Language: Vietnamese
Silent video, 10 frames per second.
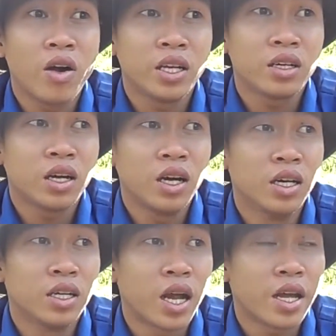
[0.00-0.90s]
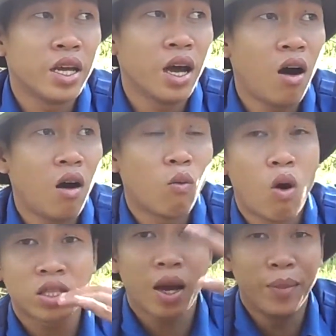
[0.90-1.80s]
có ý thức hơn này kia họ
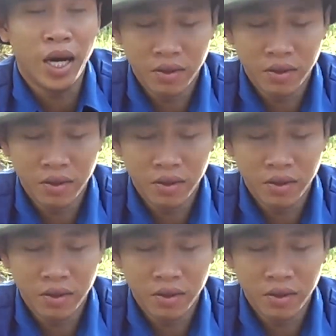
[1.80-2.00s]
quan tâm